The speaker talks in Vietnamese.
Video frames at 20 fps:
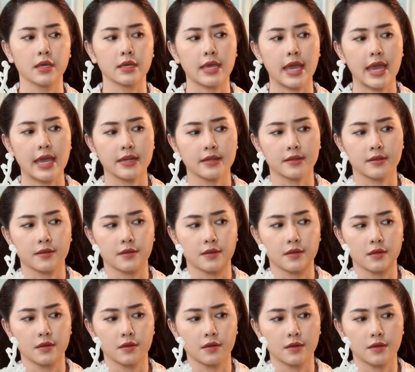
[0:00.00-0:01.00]
Ken
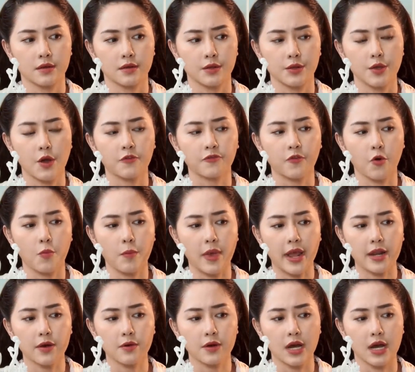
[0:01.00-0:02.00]
Vô phụ mẹ
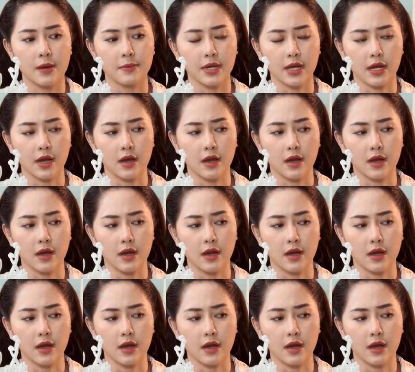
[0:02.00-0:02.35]
nấu cơm nè